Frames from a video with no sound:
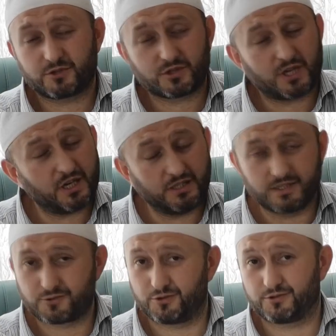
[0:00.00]

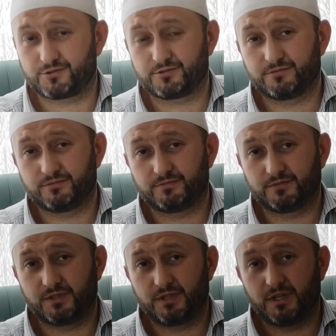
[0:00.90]
hayli zor.
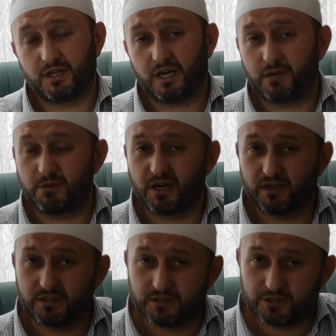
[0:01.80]

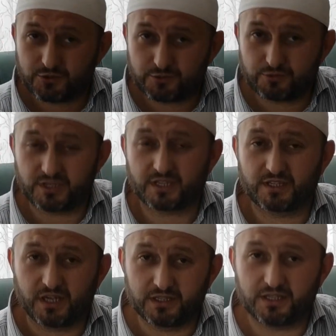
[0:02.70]
Ama sürekli
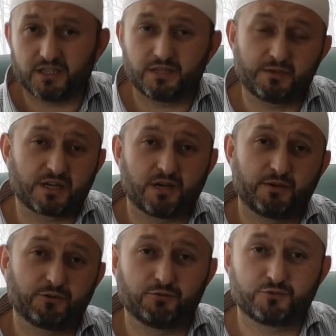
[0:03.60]
Allah'la
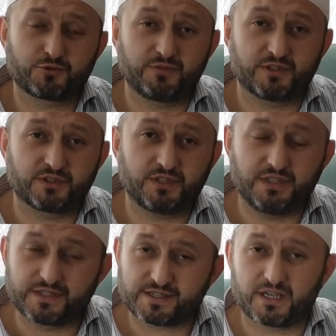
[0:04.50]
beraber olmuş bir
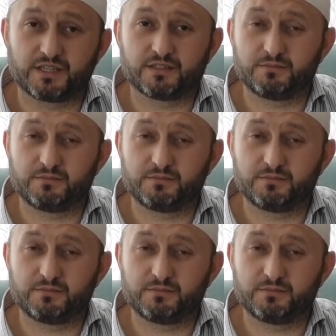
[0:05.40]
insan,